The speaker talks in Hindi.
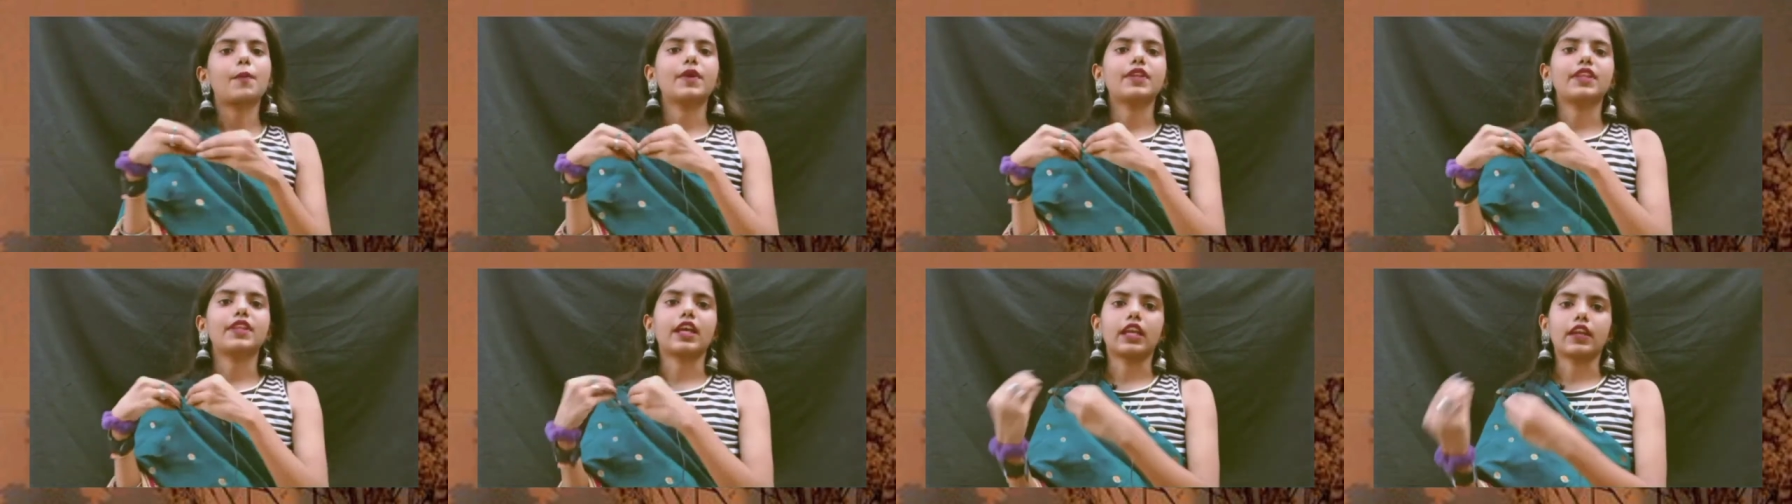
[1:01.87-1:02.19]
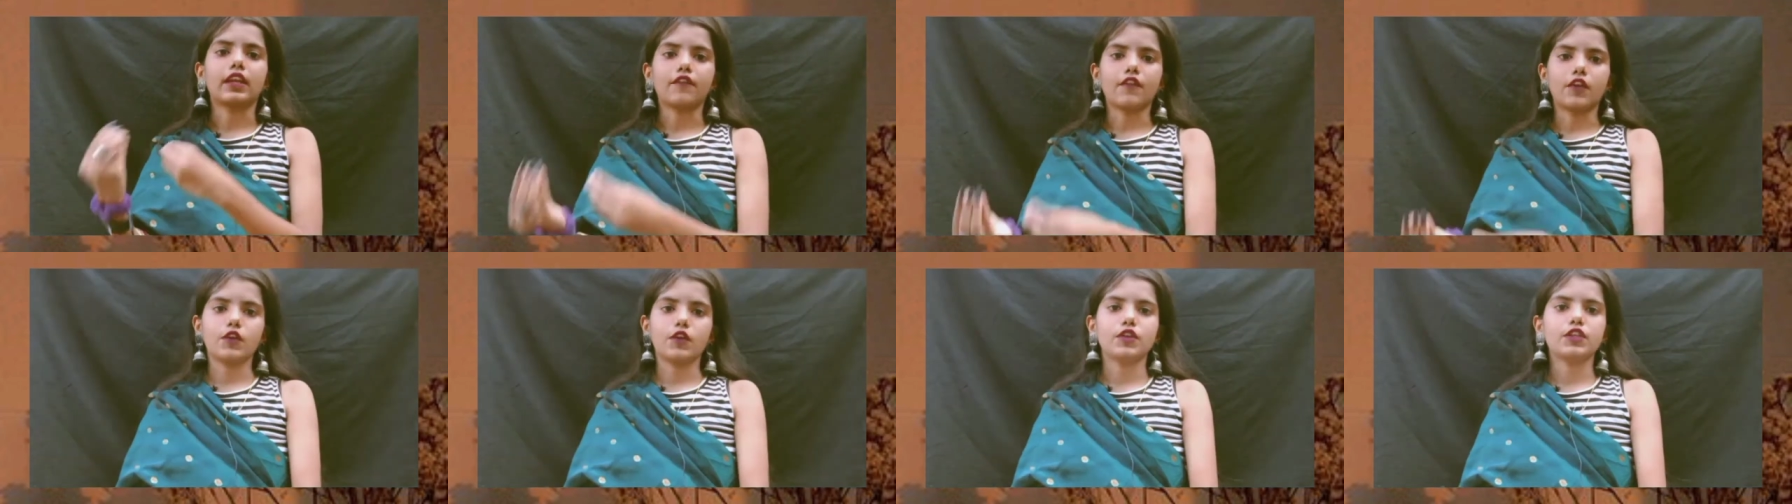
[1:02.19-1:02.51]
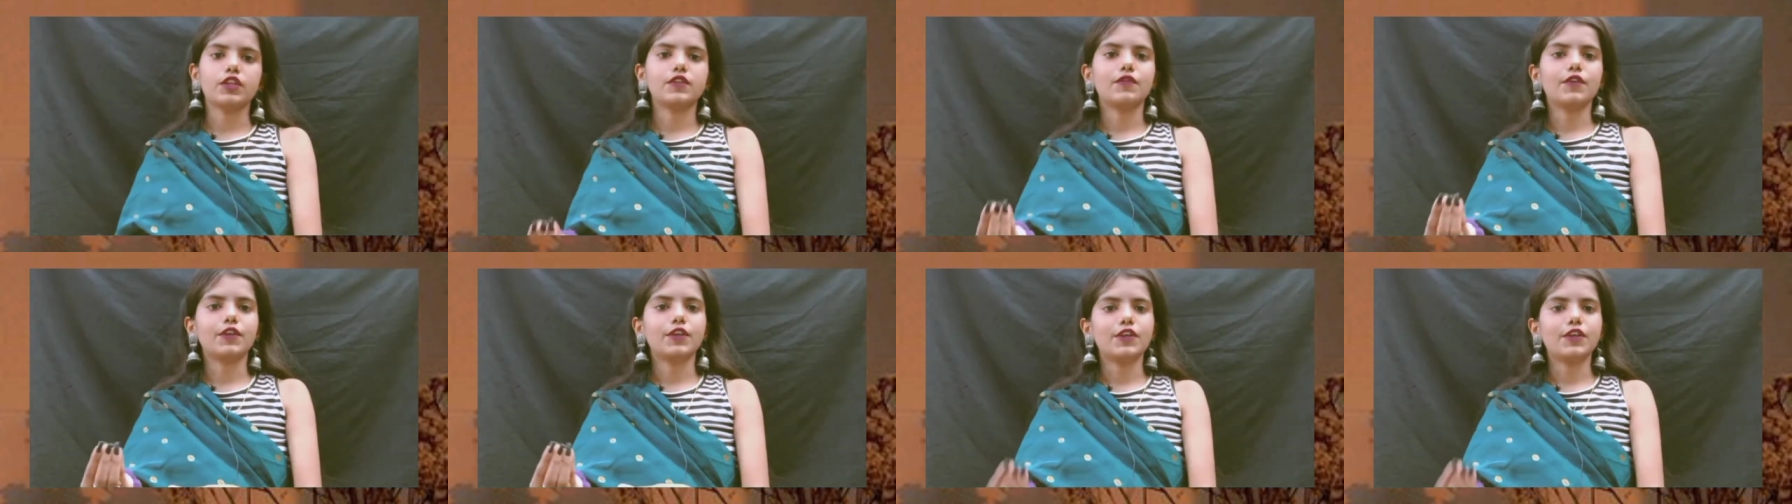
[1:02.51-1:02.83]
बताने वाली हूँ
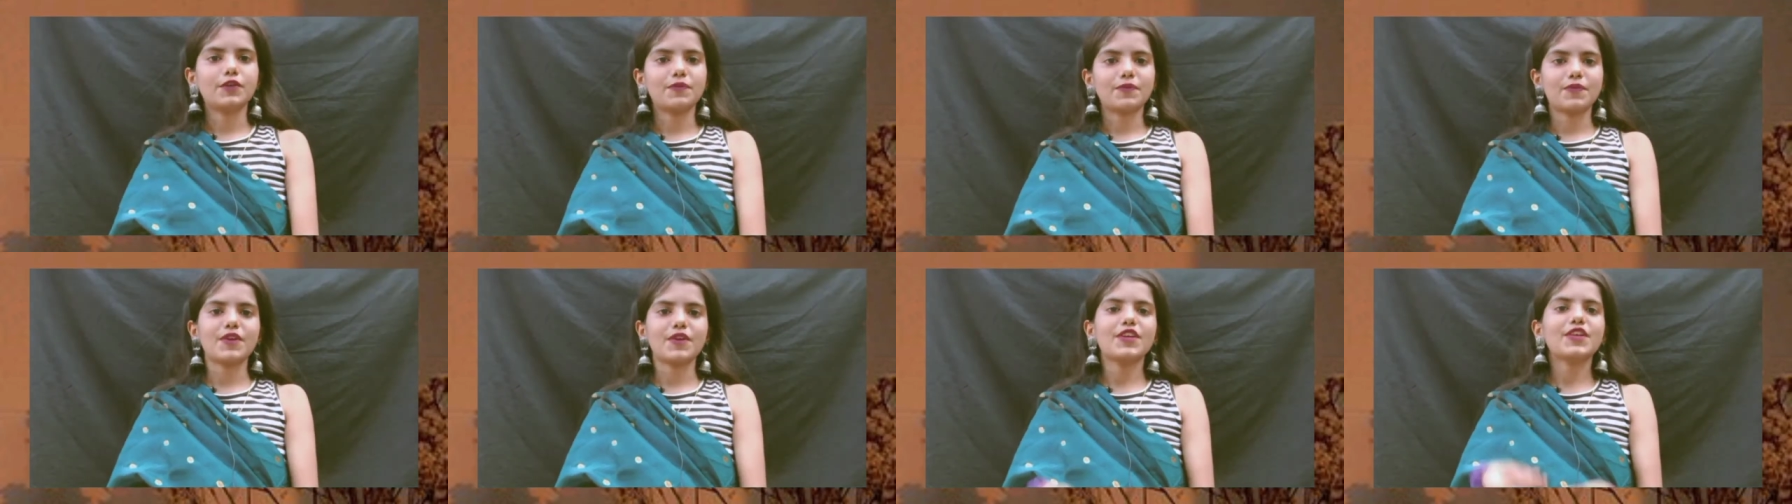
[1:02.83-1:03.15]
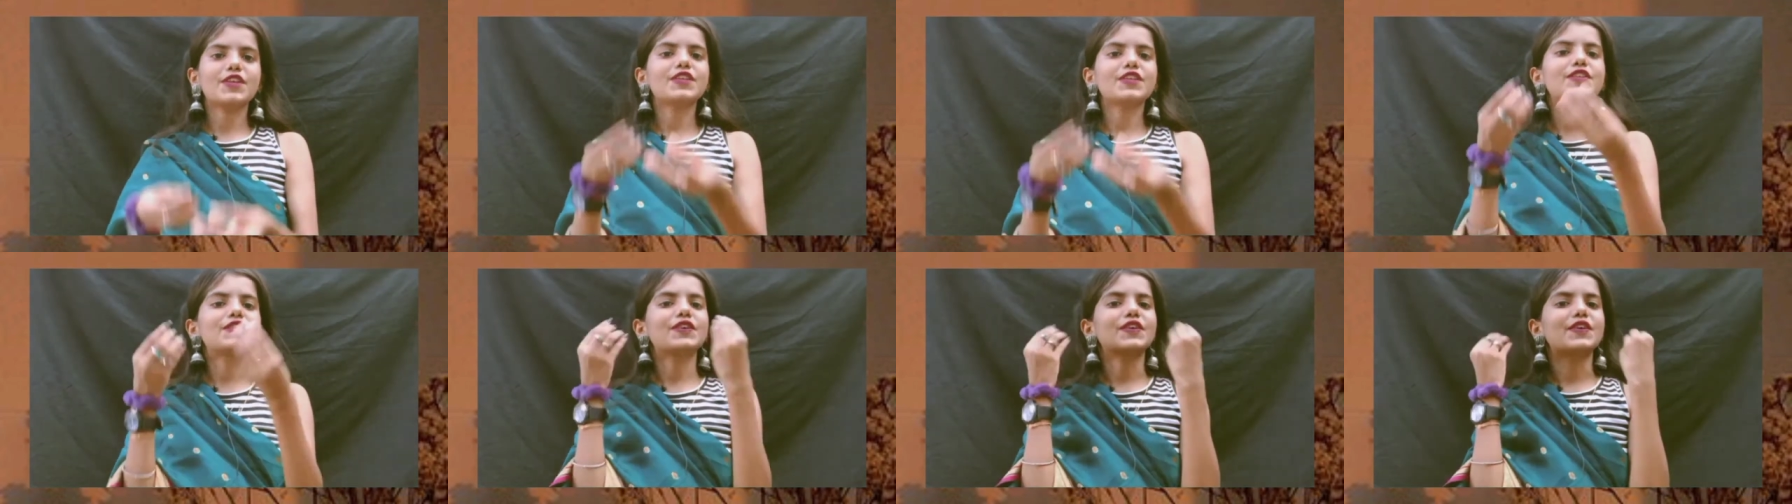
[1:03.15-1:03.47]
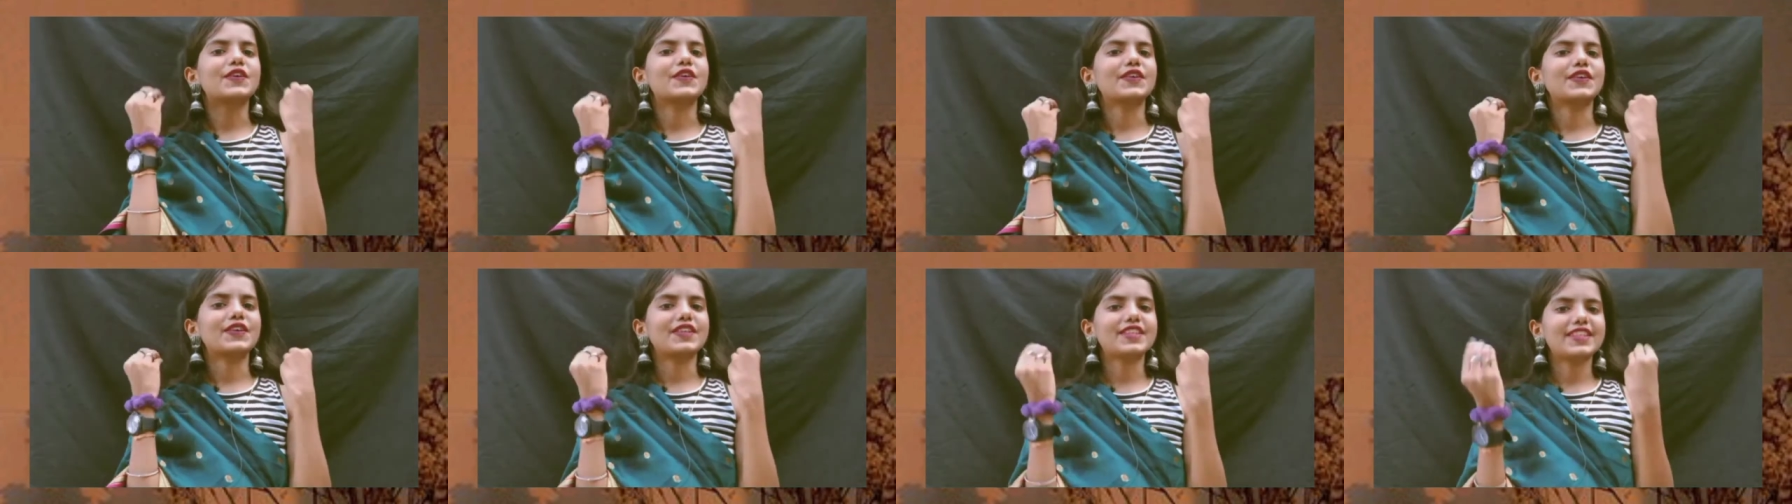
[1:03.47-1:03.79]
इस वीडियो में
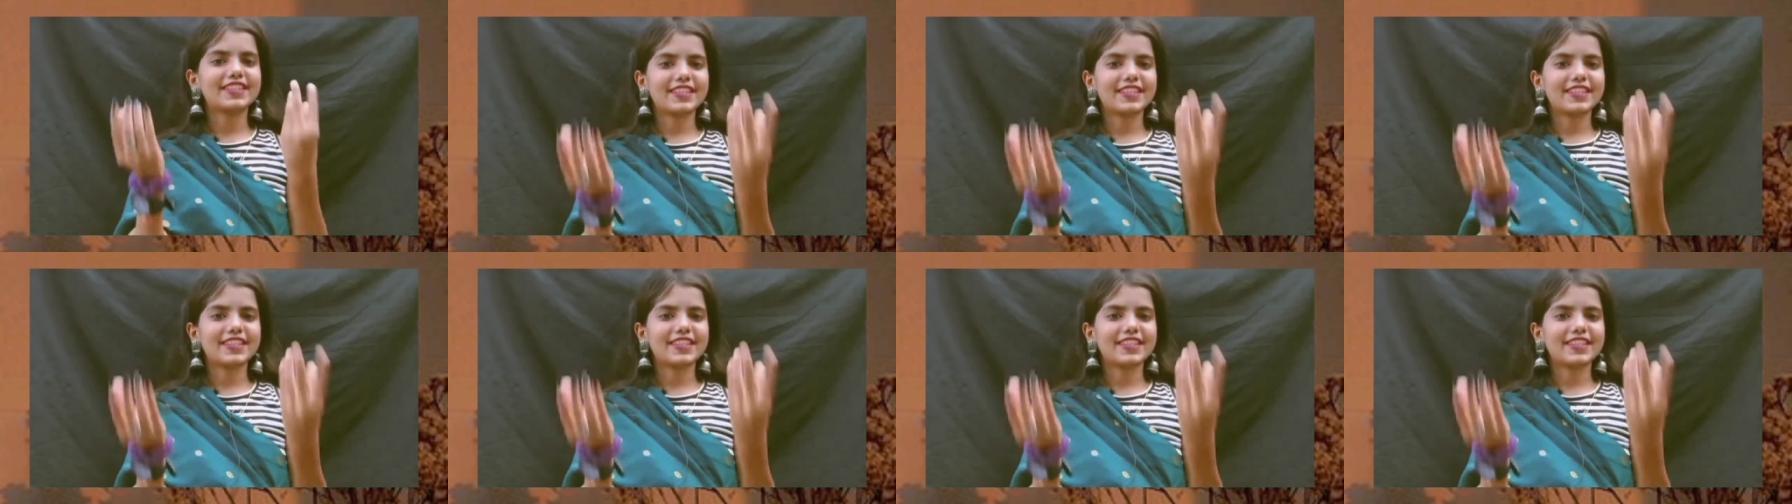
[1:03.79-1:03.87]
सो डोंट